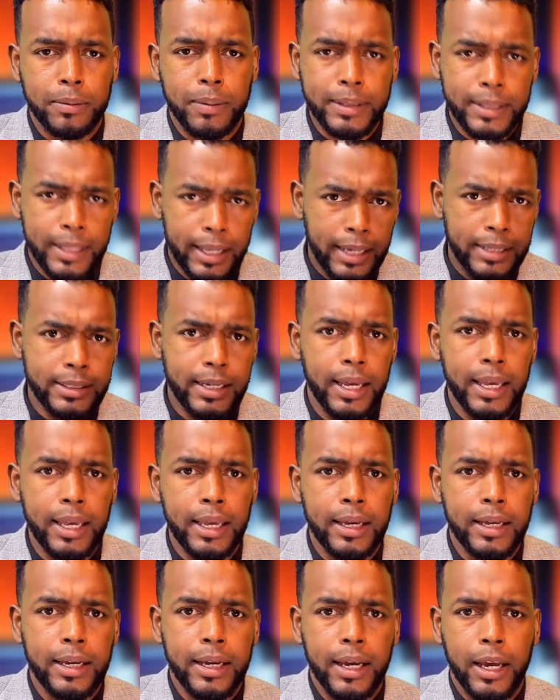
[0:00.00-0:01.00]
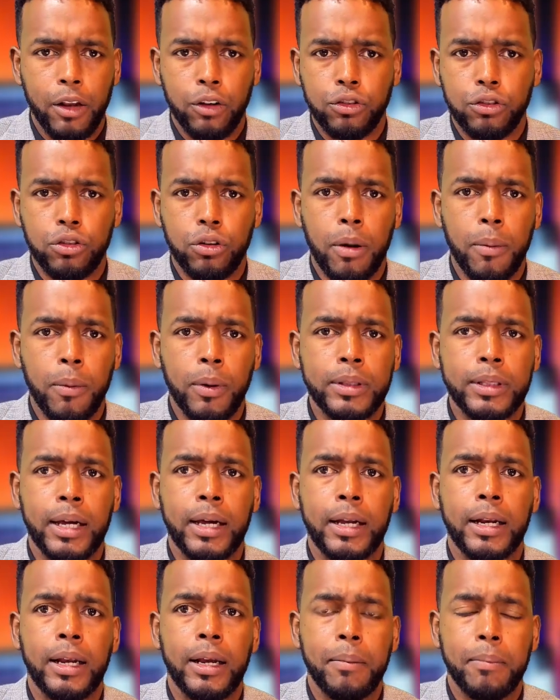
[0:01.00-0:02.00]
Manténgase ahí, que nosotros vamos a
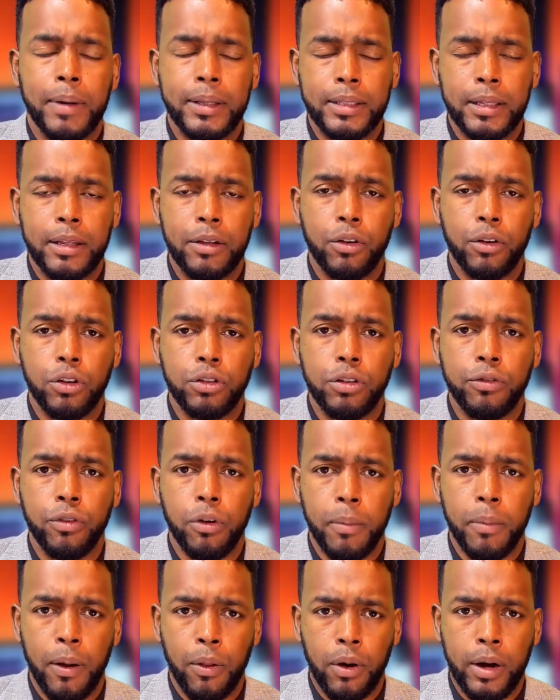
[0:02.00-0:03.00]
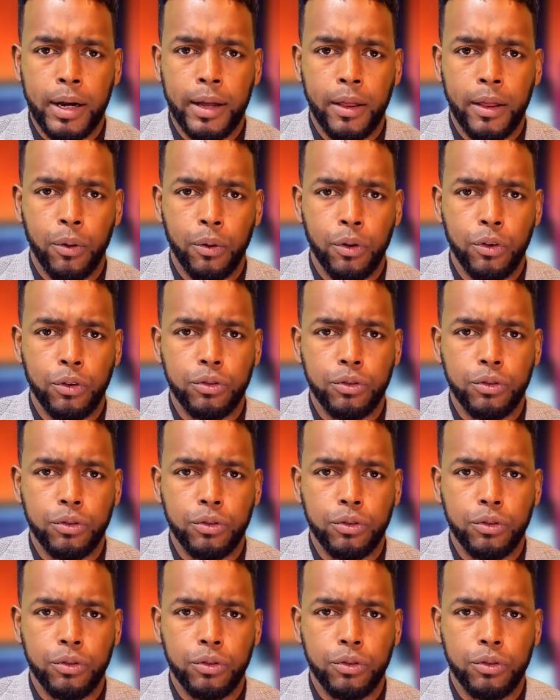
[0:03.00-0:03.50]
estar manteniéndolos informados a cada uno de